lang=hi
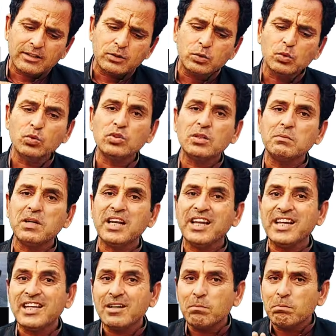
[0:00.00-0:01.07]
यूँ समझ
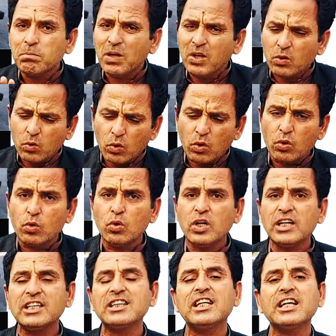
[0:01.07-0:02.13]
लें कि बिल्कुल
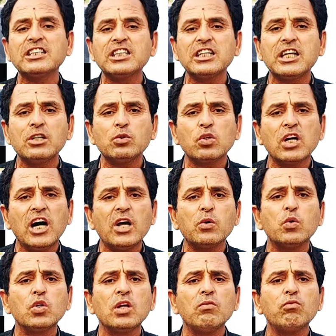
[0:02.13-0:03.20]
लोअर दर्जे की जो
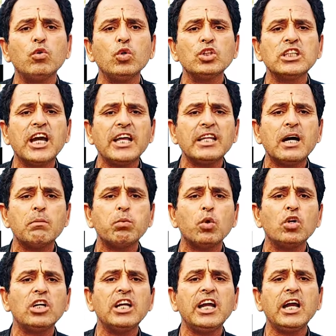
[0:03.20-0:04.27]
कार होगी वो शायद
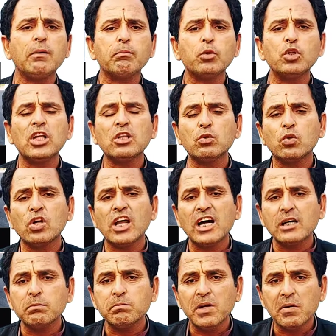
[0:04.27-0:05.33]
आपको डेढ़ पौने दो
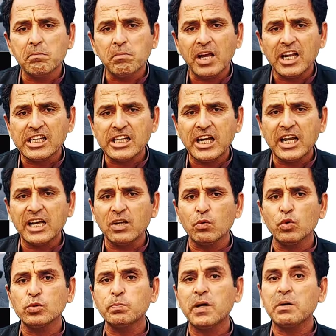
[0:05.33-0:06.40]
लाख में मिल जाए
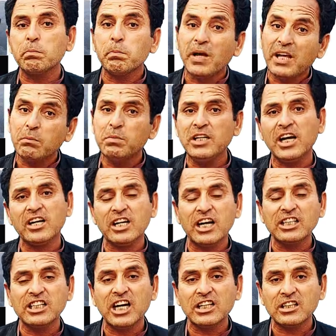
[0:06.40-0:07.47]
लेकिन उस पर फिर भी
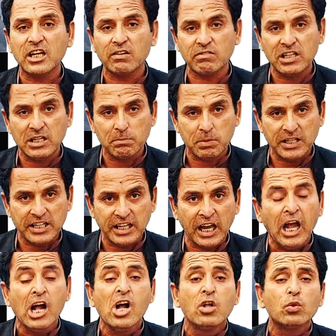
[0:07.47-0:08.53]
अखराज करवाना
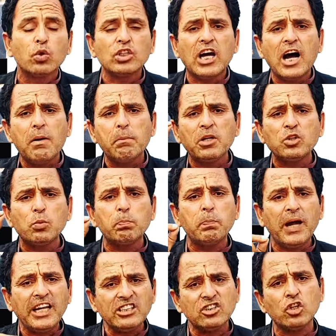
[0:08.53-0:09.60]
पड़ेंगे तो यहाँ पर जो
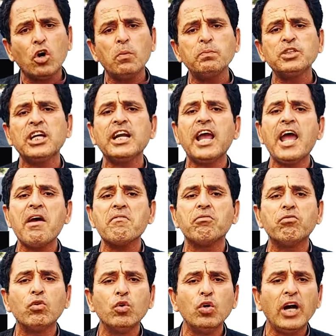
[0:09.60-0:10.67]
बेस्ट ऑप्शन है
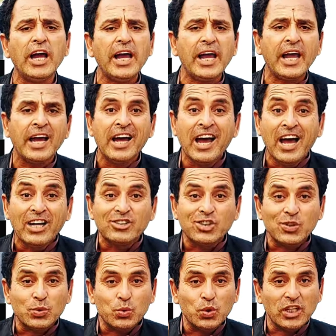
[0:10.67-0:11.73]
वो है
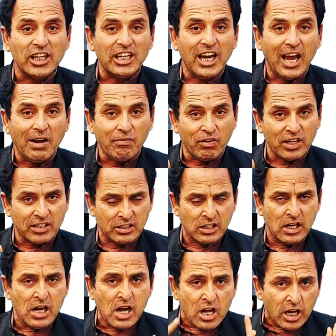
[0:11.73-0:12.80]
सजुकी एफ एक्स